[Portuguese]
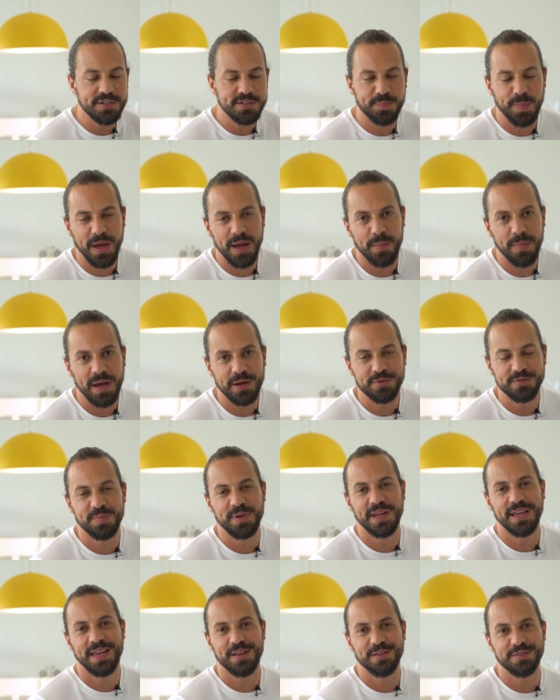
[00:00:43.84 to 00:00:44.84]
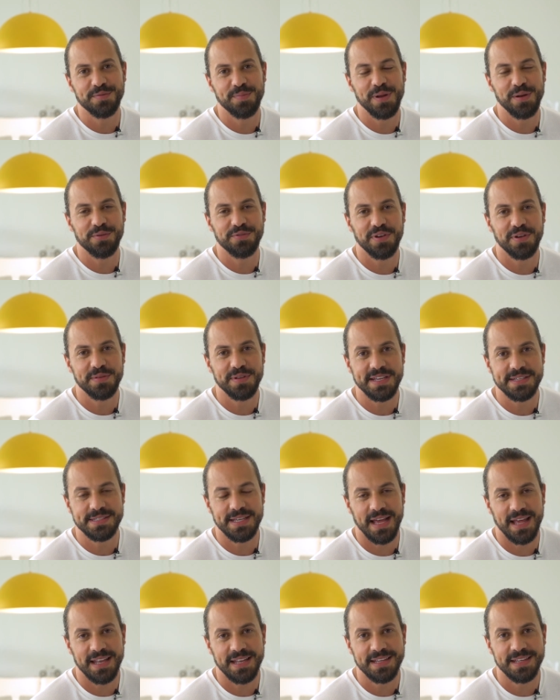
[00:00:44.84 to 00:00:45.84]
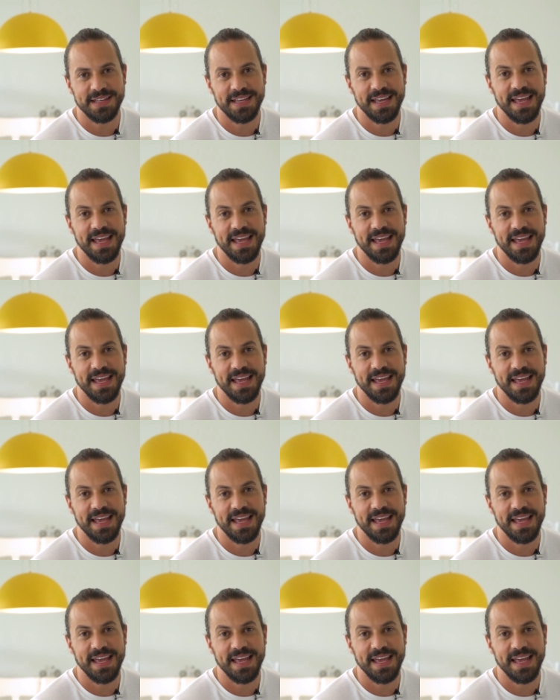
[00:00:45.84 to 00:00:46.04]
esparramar os brinquedos pelo chão da sala.